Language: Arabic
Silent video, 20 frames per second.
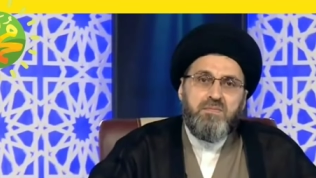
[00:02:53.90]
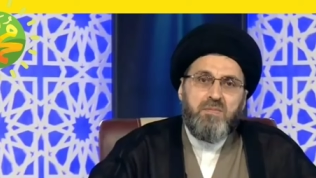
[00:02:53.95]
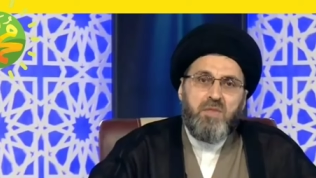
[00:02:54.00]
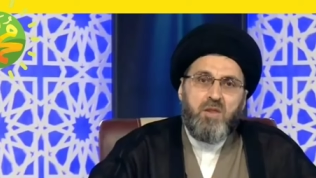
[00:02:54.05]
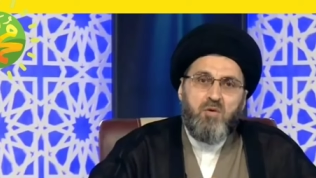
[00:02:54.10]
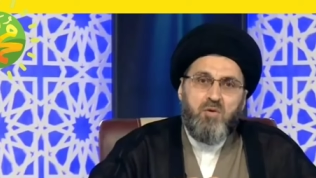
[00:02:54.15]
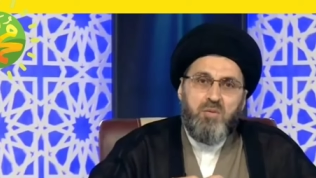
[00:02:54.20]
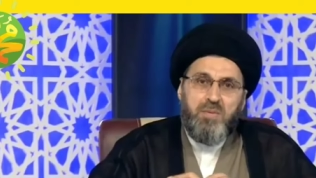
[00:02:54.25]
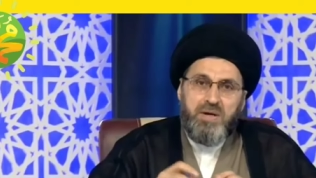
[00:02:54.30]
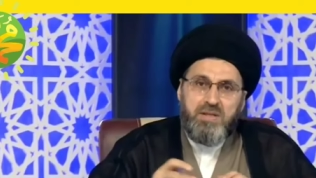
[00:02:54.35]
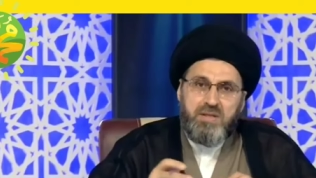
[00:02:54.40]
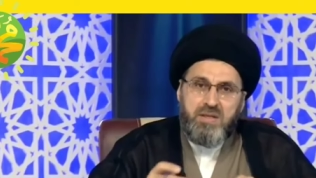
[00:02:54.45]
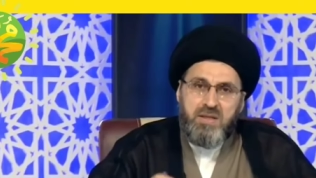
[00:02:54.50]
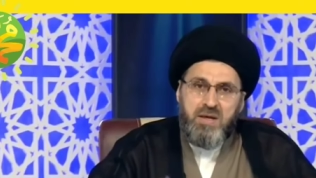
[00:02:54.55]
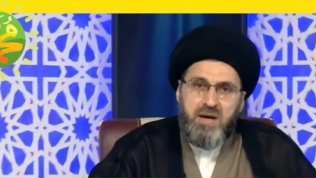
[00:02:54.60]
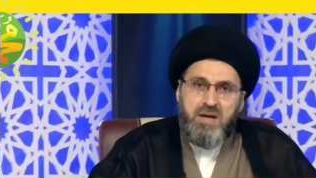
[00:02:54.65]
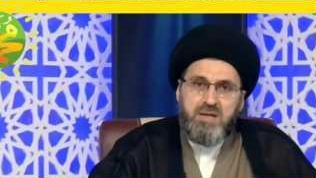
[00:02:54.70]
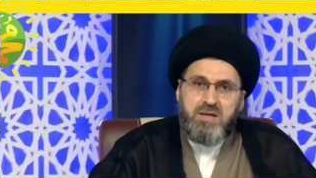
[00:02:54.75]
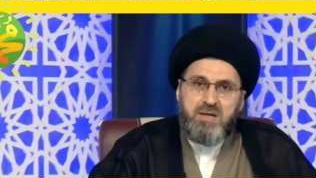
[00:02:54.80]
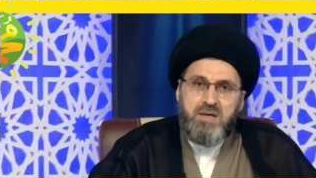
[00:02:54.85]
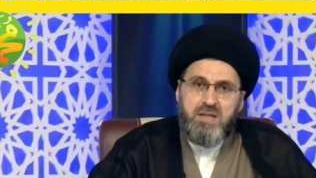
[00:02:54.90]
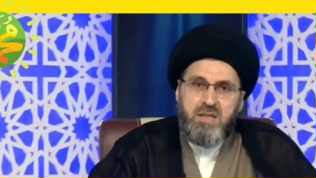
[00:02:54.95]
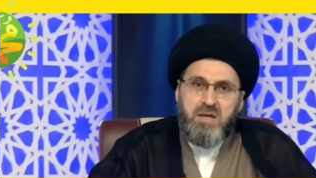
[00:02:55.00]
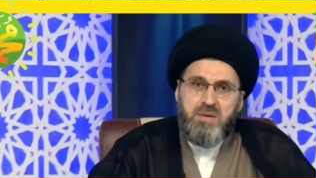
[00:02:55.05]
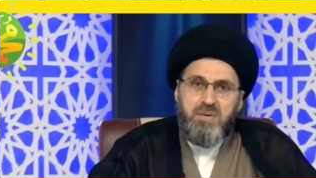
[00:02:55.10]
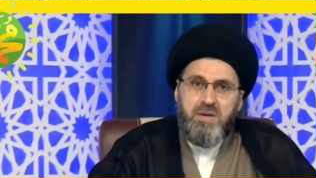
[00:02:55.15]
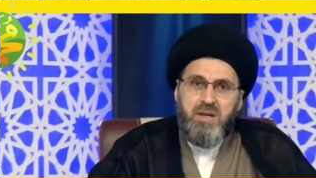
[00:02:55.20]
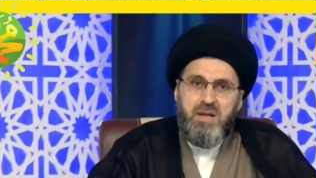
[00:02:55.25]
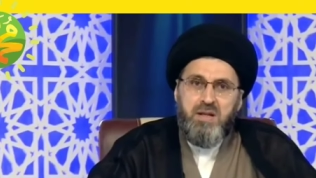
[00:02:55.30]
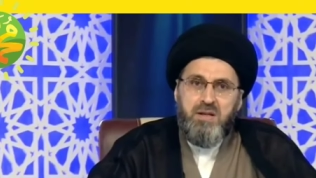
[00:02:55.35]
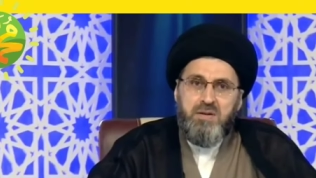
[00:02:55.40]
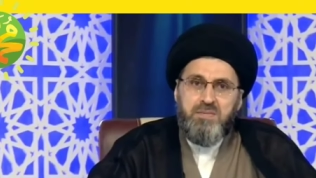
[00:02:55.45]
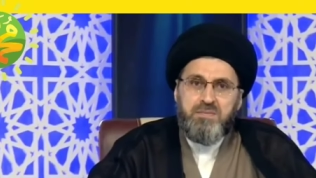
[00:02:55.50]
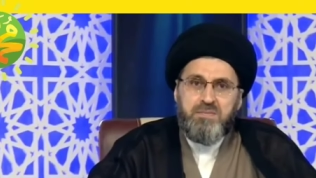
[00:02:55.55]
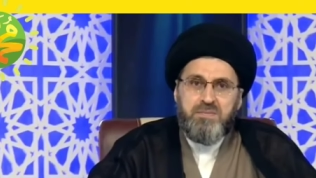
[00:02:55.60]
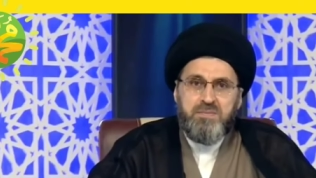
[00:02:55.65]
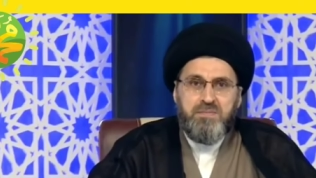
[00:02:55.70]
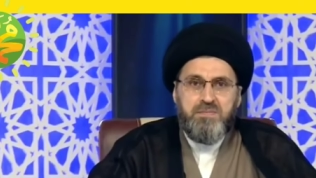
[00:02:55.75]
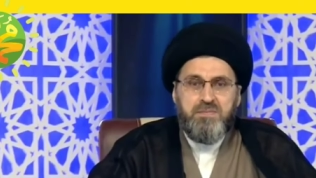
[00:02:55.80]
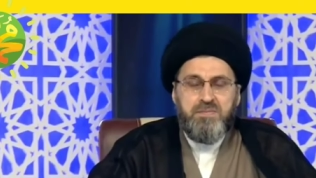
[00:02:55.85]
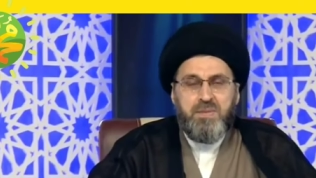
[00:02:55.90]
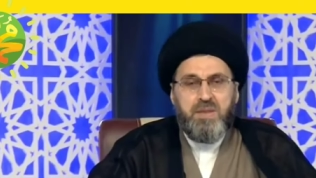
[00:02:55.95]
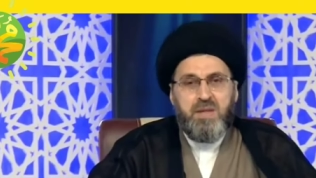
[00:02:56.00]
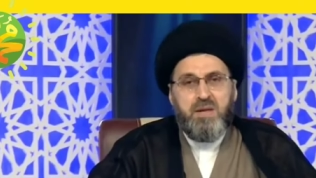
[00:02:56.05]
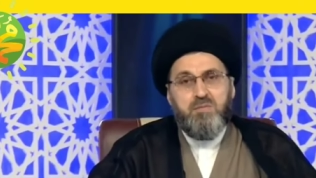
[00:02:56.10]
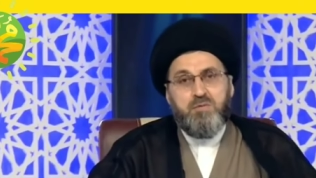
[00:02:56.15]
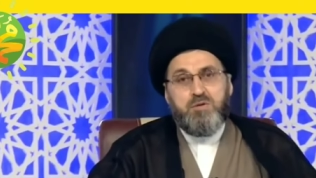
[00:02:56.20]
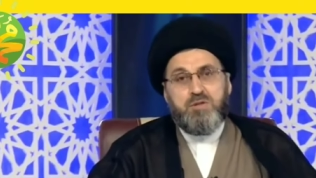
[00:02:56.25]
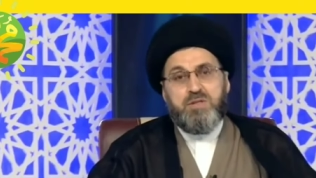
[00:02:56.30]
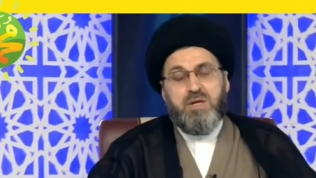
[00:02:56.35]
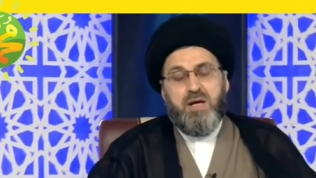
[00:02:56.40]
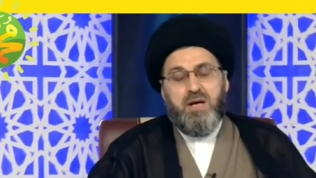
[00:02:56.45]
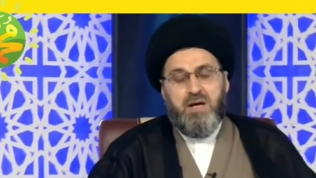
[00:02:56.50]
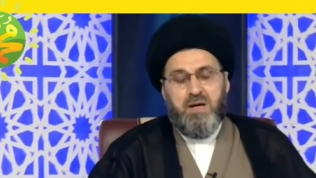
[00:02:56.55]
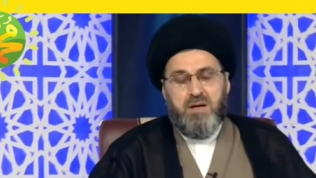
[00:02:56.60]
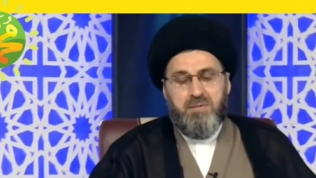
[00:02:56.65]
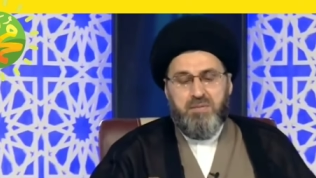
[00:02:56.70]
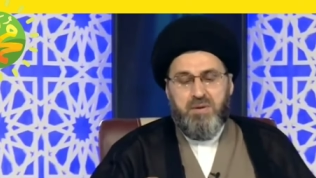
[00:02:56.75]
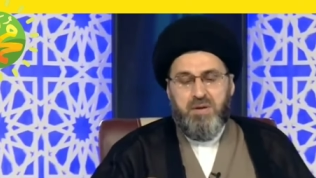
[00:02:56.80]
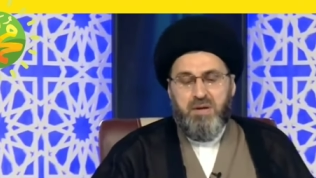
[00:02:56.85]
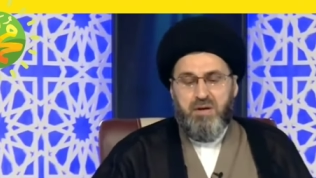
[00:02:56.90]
وبعد ذلك يذهب إلى المستحب